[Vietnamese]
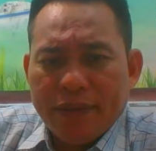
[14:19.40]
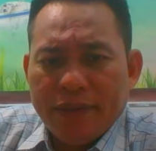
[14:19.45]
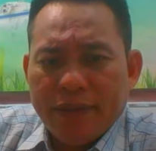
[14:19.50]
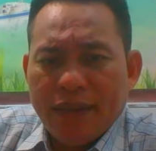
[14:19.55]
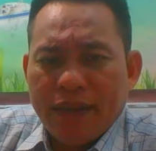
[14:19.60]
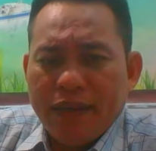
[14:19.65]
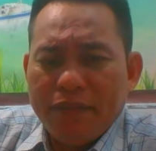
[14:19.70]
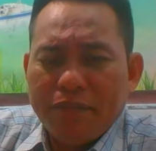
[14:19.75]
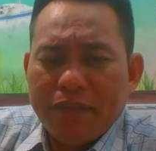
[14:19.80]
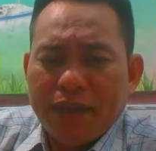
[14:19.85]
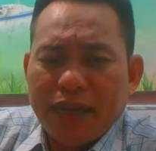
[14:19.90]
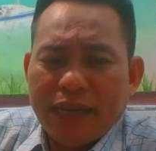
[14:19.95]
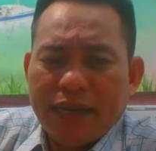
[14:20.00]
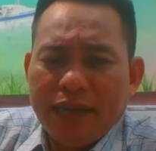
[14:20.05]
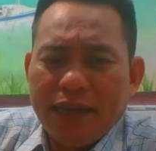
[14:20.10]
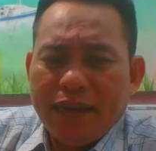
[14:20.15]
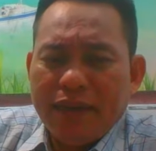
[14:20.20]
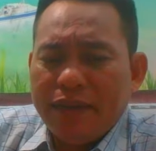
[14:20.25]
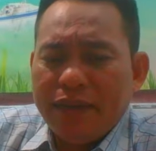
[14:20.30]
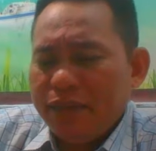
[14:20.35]
vậy mà
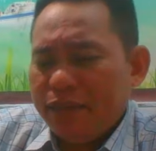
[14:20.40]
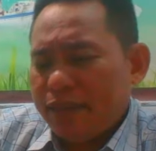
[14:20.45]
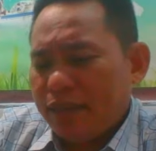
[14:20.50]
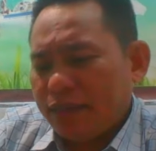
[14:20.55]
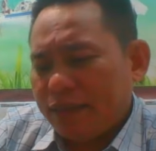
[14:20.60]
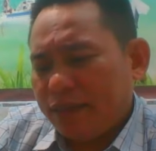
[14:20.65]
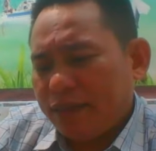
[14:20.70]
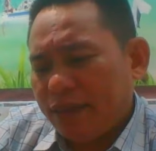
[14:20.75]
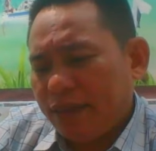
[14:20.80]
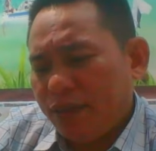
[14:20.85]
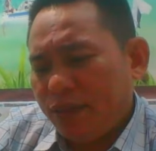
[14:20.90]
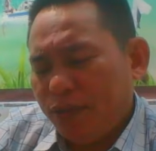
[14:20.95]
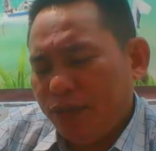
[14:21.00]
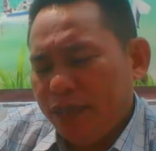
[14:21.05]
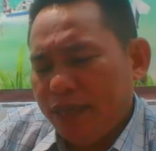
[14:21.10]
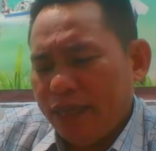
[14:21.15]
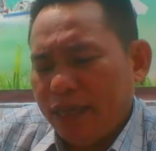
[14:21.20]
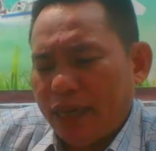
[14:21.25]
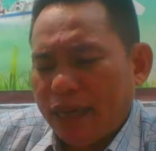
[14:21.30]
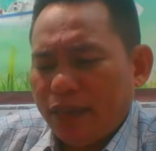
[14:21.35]
anh lên thật sự có
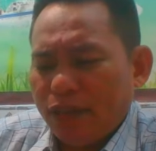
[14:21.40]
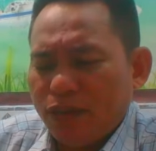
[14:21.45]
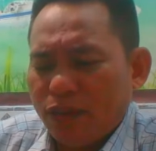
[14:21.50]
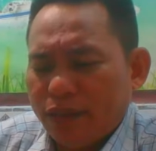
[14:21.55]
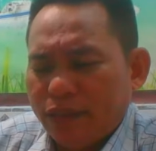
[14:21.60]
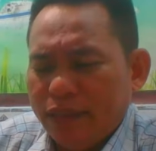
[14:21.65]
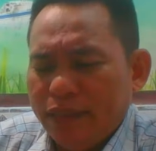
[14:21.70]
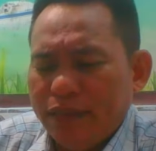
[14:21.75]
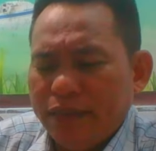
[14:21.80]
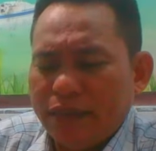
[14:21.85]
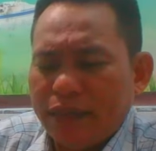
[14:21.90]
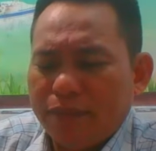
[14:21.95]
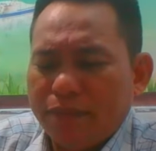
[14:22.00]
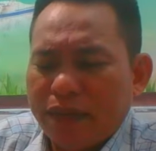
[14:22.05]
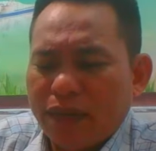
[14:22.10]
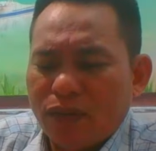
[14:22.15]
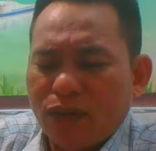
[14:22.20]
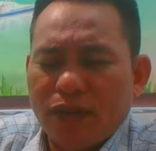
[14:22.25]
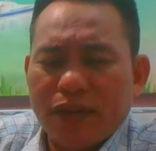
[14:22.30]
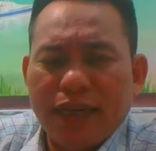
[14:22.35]
gì anh còn đưa ra
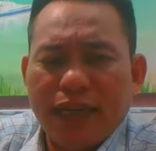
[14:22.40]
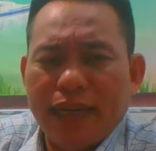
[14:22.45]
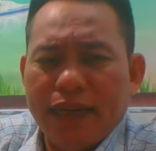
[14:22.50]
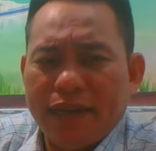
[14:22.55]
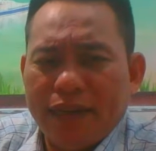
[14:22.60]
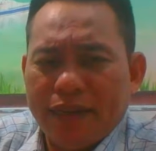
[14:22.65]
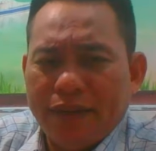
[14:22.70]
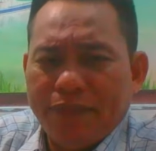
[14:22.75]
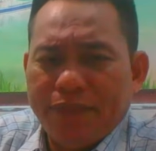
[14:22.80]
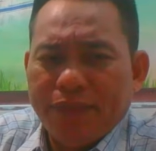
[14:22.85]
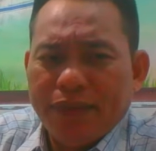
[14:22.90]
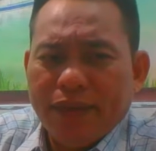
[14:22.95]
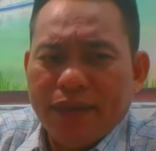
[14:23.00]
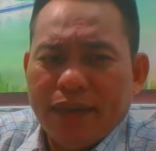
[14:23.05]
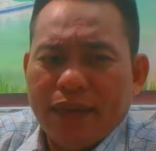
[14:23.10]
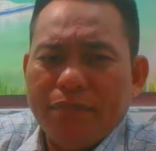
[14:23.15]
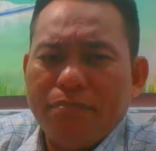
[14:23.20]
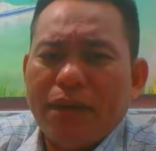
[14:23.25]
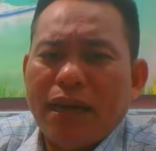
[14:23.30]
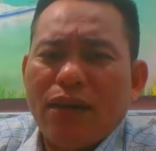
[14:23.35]
bà con nghe nè
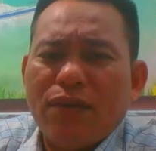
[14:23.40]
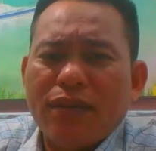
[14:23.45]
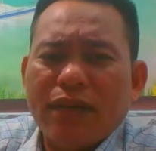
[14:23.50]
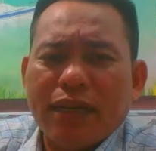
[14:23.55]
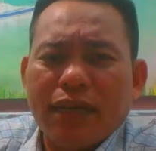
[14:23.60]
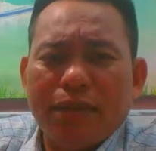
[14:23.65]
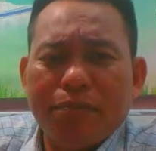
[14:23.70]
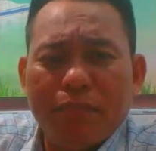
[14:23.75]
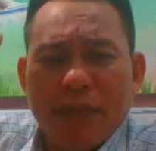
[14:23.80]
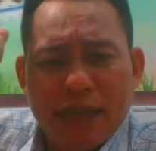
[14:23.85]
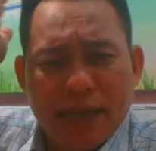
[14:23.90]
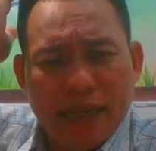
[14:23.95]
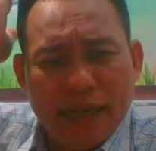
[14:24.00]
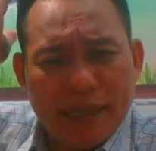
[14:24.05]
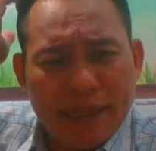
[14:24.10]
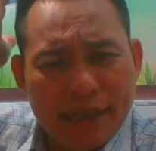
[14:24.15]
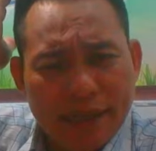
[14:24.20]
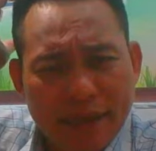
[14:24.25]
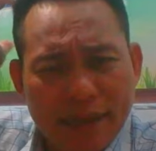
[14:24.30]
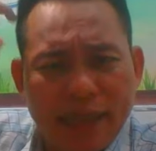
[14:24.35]
anh bảo rằng là mình là
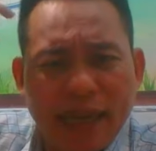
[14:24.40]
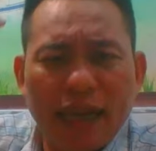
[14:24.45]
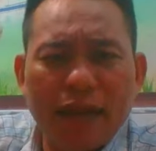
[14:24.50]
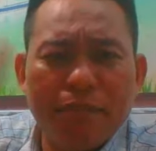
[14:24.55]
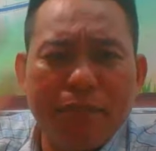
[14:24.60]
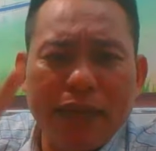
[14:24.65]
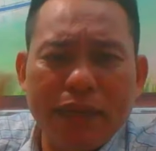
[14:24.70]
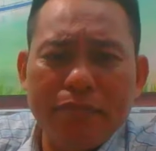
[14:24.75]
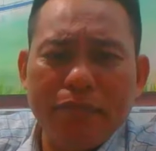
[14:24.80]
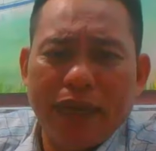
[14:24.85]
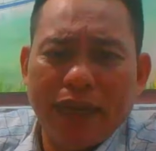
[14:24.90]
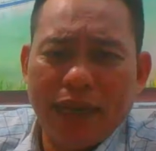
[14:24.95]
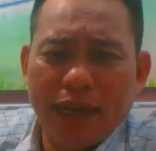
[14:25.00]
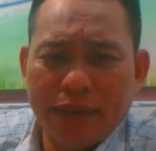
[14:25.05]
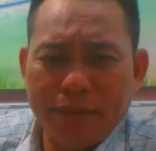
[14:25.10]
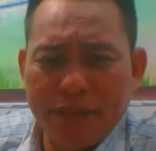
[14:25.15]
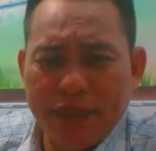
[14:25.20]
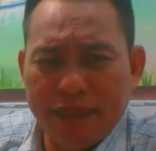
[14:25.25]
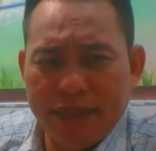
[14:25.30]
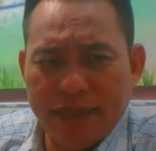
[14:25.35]
chữa cha mánh mẹ
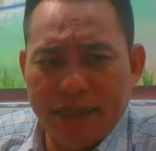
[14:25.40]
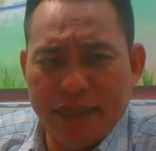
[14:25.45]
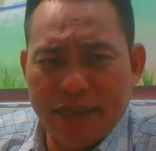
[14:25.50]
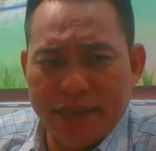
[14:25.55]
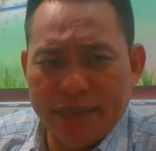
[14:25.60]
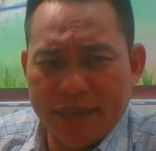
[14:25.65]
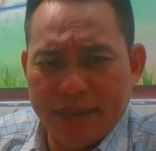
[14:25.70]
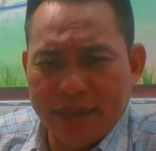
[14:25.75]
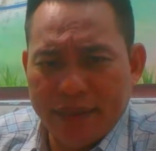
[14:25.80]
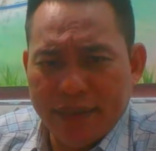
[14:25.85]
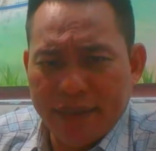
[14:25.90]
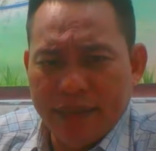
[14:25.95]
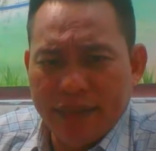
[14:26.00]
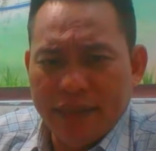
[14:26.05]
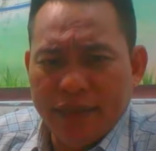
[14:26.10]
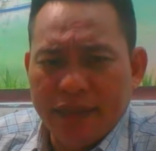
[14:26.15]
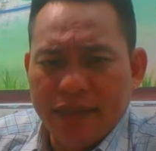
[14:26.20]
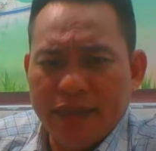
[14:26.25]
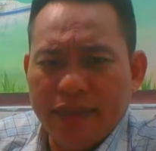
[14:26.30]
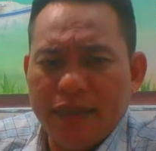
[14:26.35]
anh mới ghê chứ
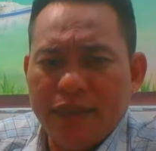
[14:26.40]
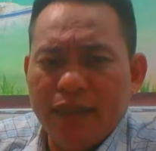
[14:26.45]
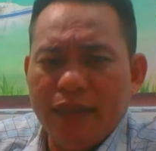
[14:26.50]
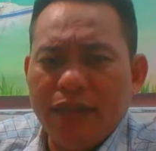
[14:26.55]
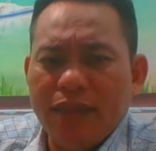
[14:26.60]
ờ,